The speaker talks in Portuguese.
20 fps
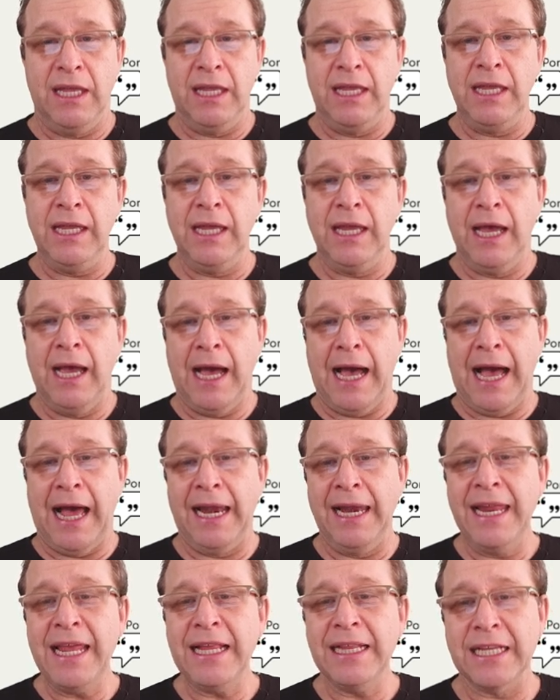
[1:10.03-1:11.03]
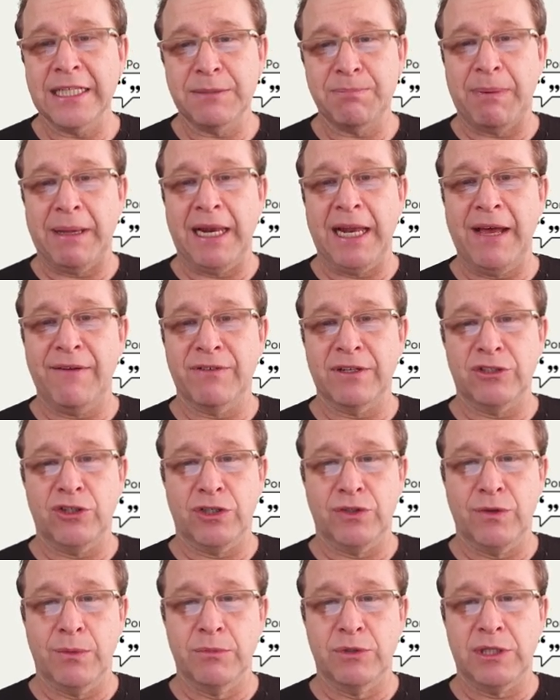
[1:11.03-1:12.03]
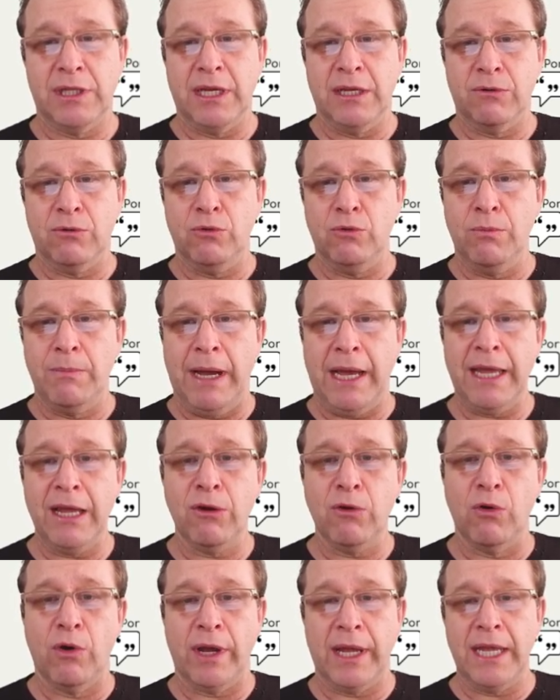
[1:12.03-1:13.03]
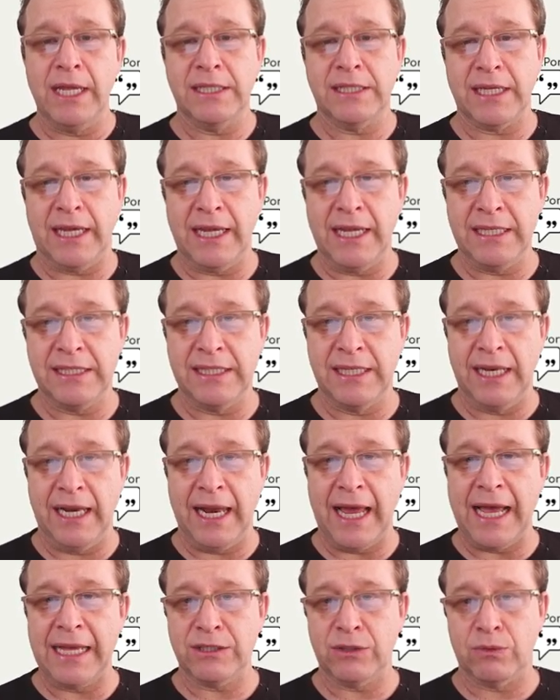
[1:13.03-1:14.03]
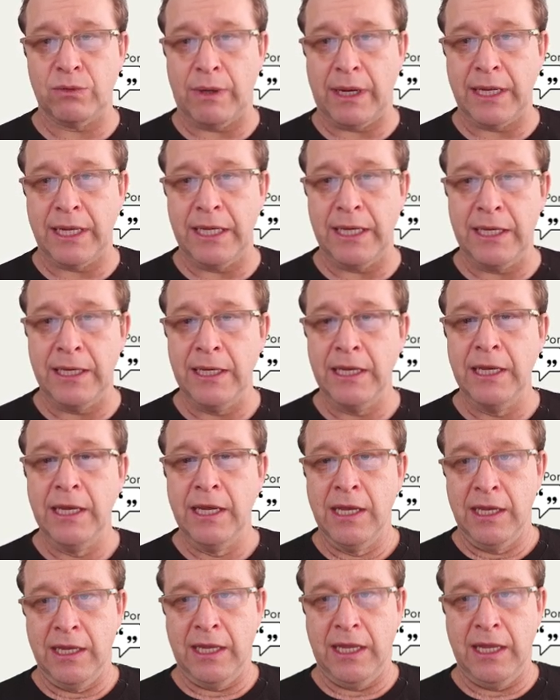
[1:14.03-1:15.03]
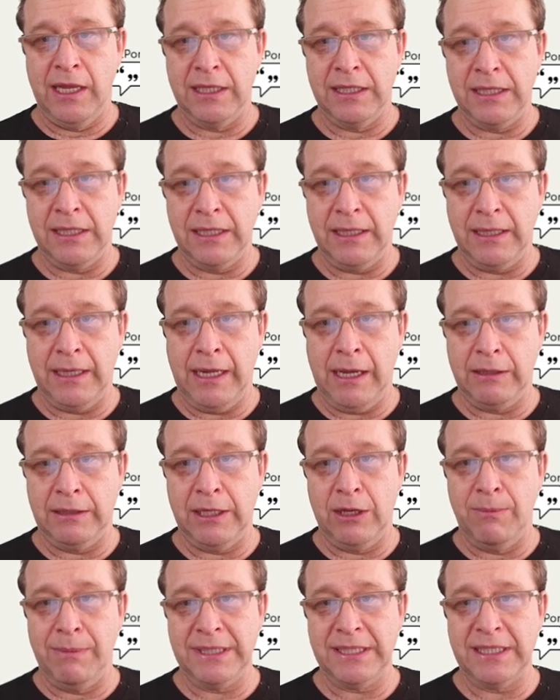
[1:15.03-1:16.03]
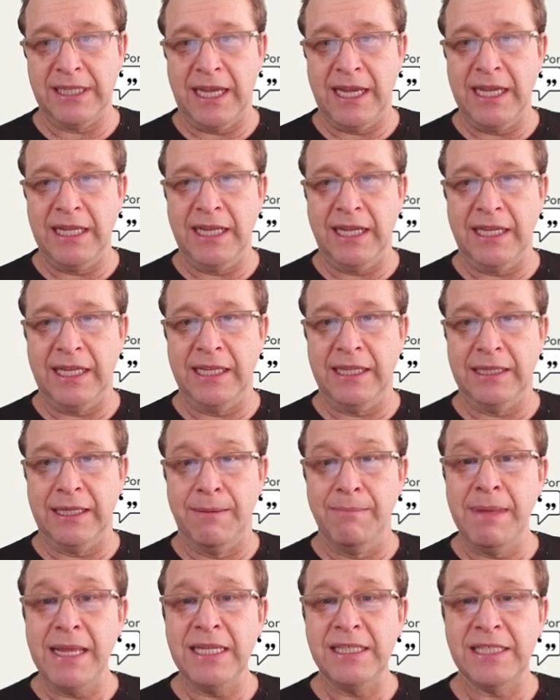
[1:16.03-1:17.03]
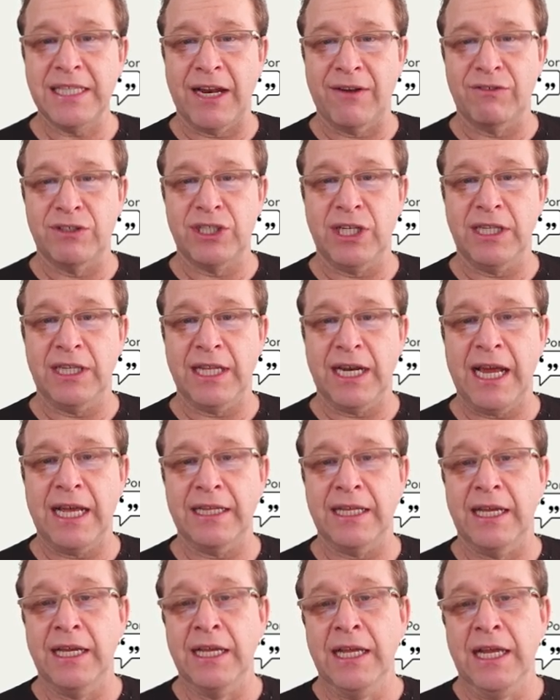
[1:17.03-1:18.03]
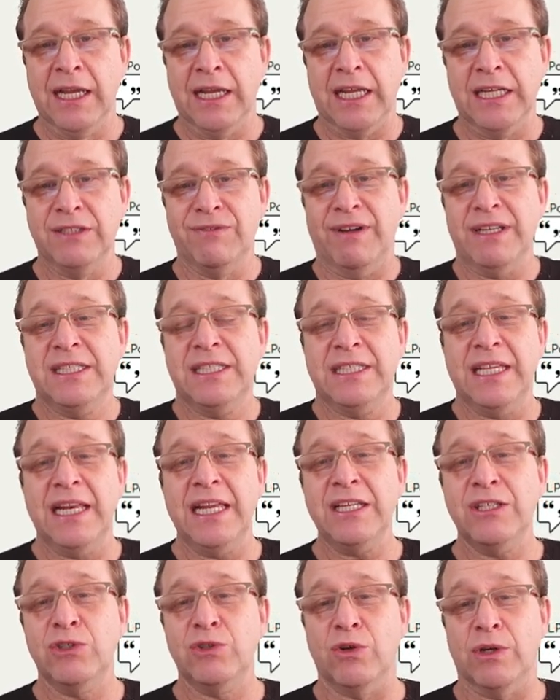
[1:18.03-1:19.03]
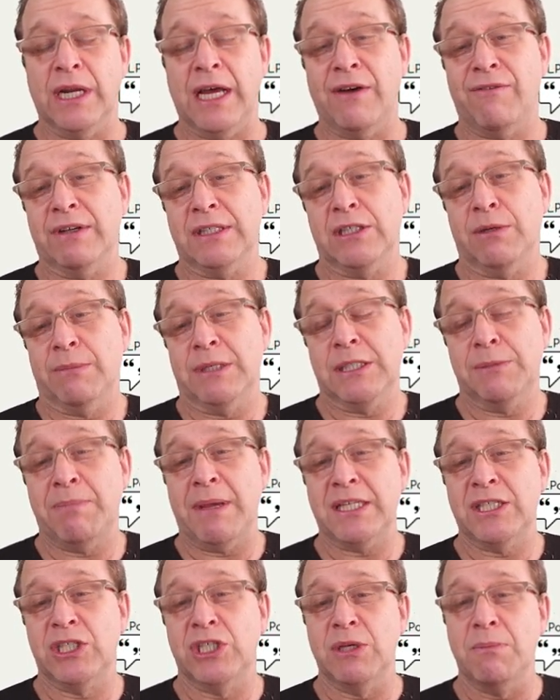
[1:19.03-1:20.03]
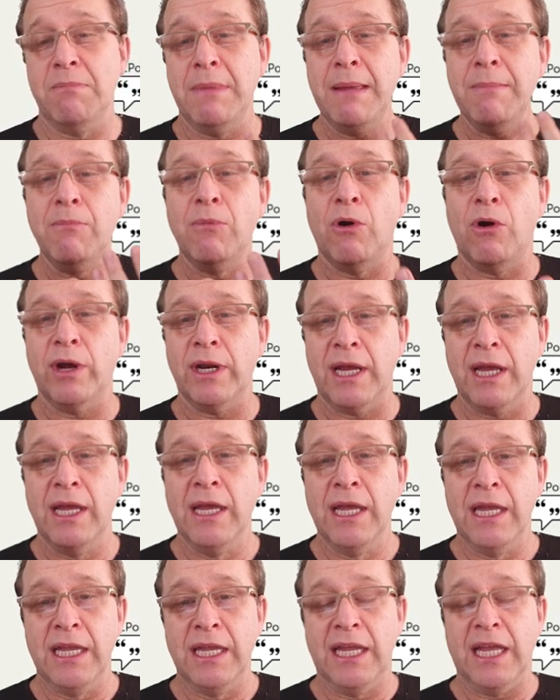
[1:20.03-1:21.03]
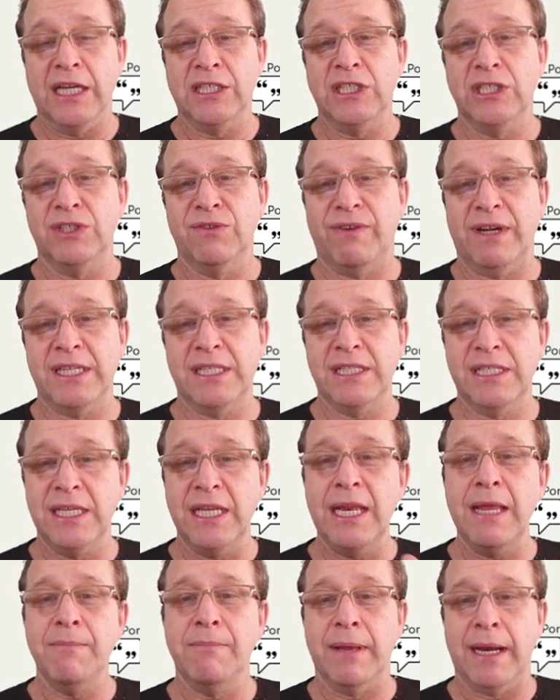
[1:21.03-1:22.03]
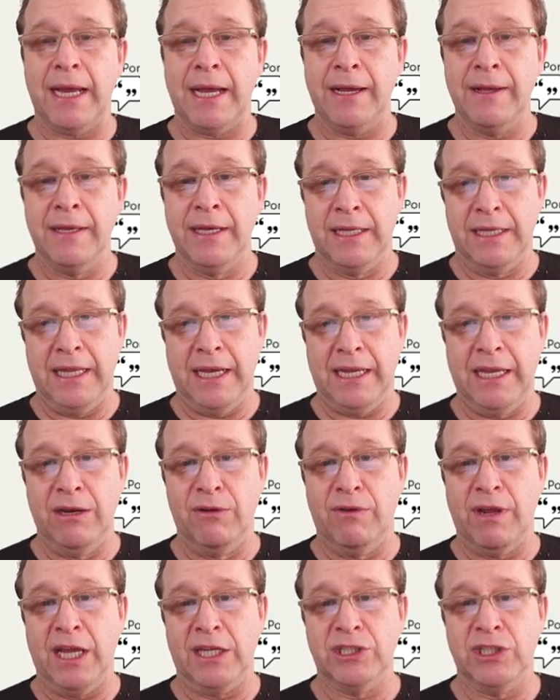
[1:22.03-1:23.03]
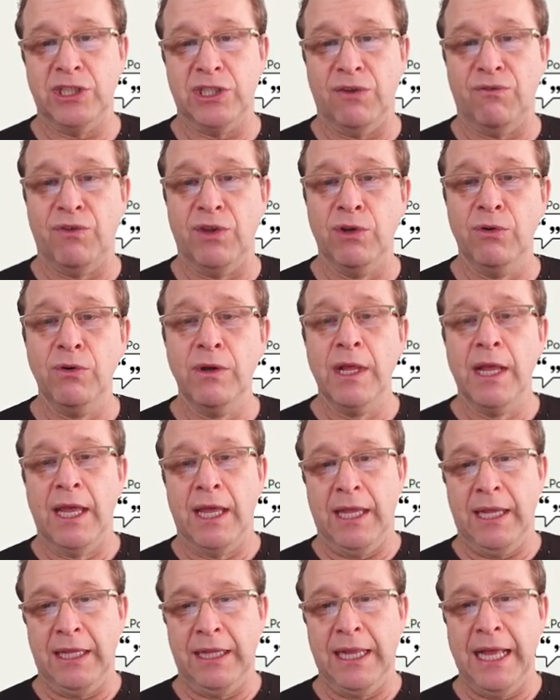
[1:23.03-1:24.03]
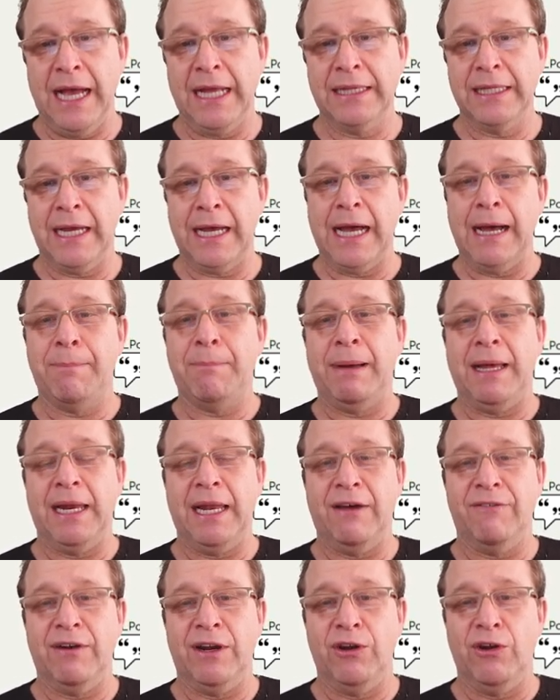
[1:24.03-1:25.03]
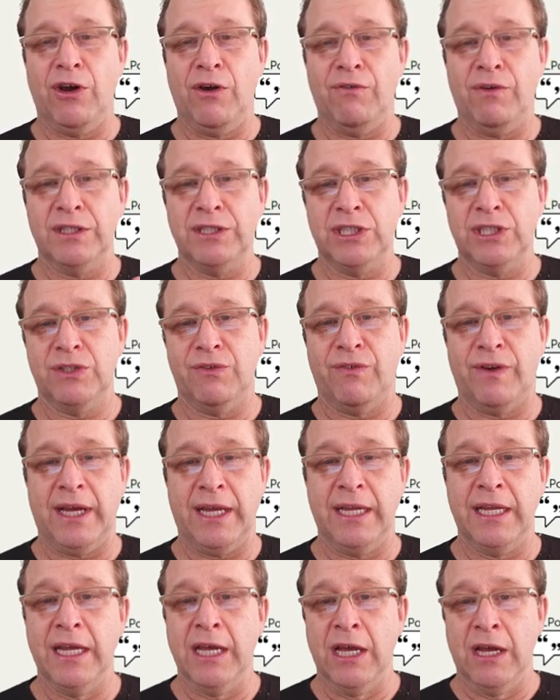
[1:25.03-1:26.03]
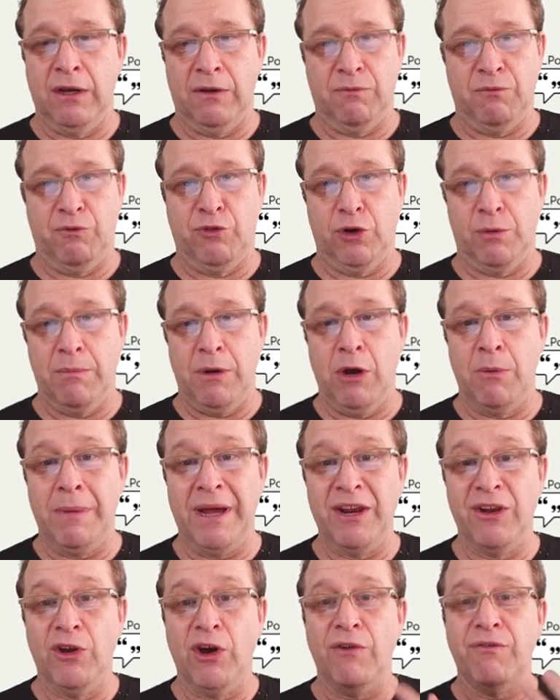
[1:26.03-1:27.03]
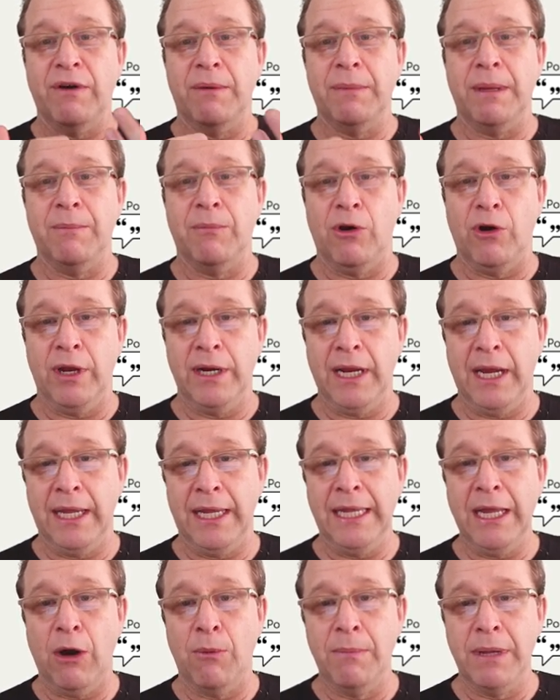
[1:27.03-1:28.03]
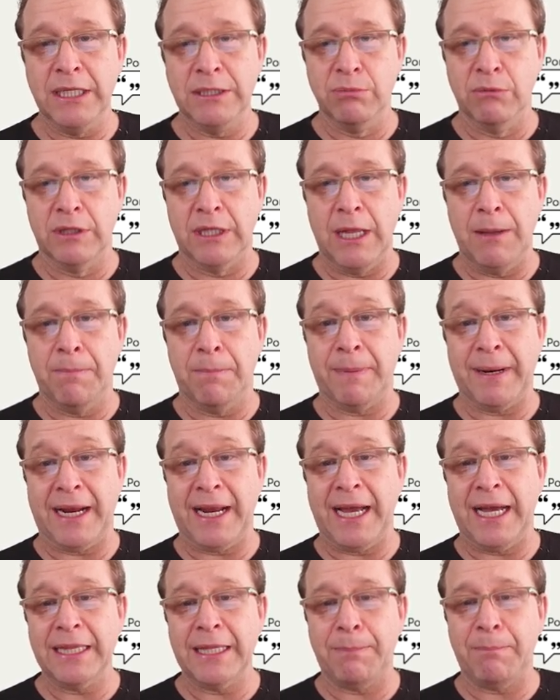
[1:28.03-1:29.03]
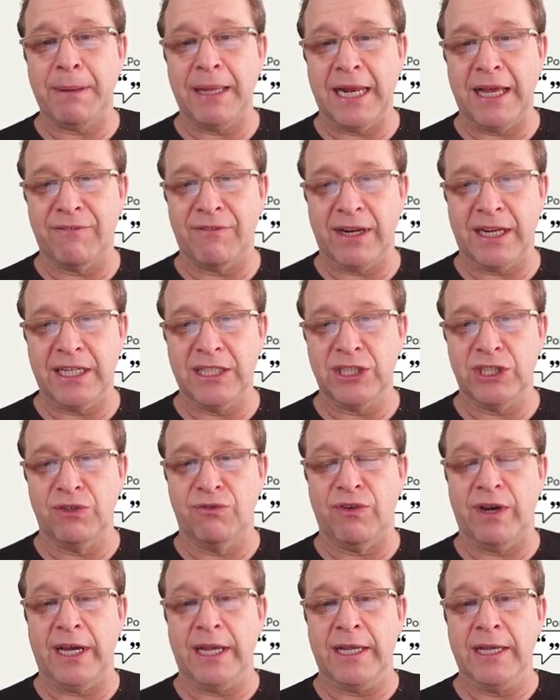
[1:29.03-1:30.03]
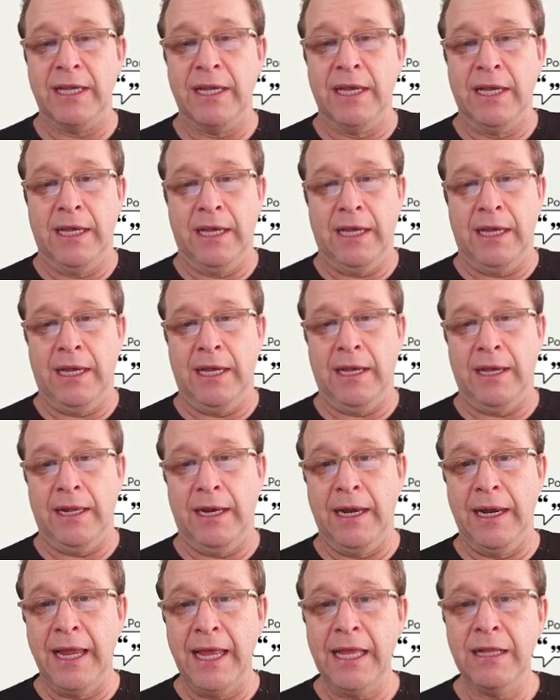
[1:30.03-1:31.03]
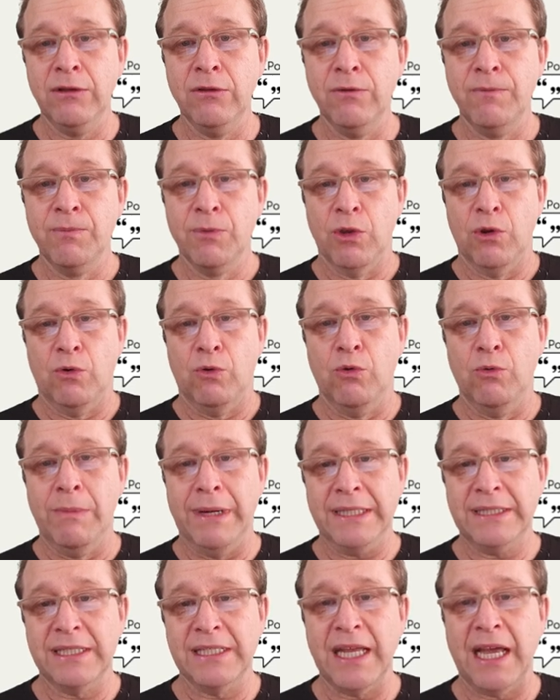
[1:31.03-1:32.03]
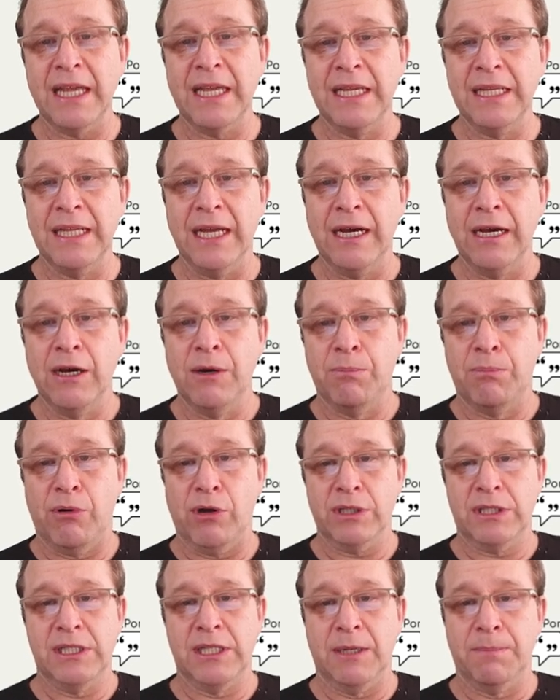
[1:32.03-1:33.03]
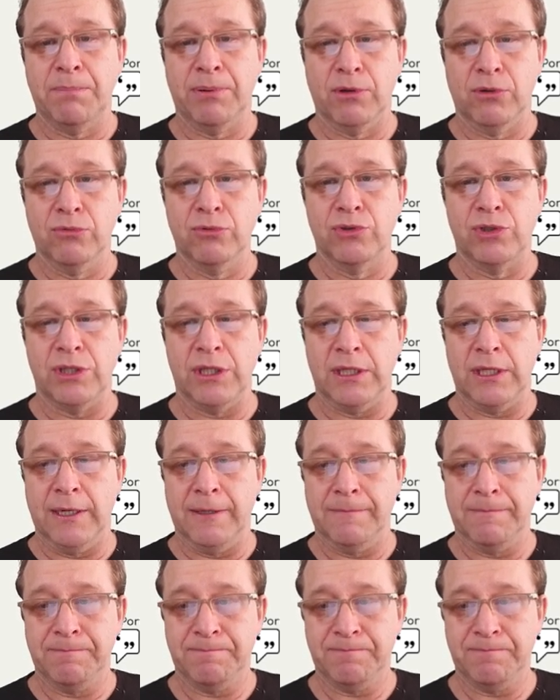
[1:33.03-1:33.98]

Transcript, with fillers: E além das palavras, nós vamos ter uma recorrência, esse laço aqui que é, tem uma saída que também serve de entrada, que a gente vai selecionar, vai ser uma espécie de memória em que a gente vai se lembrar daquilo que a gente viu e dada a palavra nova, a gente vai formar uma nova memória e ao mesmo tempo para cada palavra que a gente vai é, lendo, uma saída pode ser produzida.